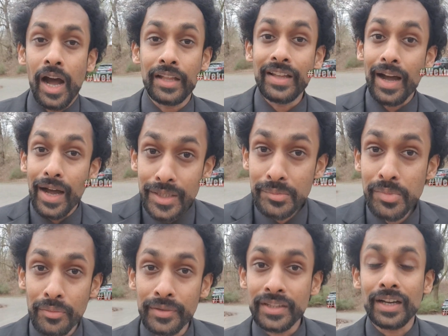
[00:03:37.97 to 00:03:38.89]
அந்த
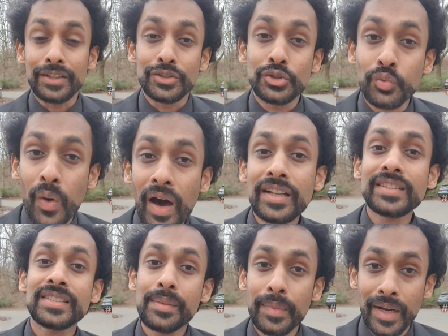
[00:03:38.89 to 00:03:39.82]
அனுபவம் தான்
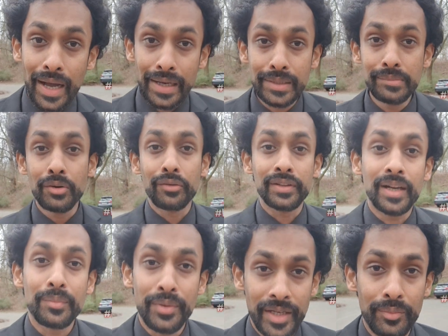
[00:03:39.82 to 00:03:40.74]
சுவாரஸ்யமான அனுபவம்
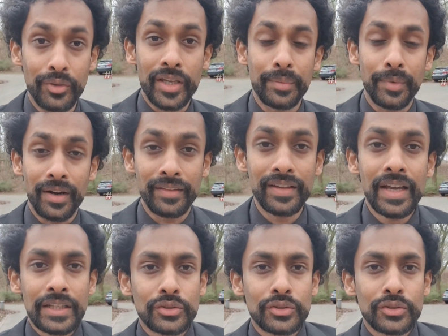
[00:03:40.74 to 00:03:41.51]
தான் மிக முக்கியமானது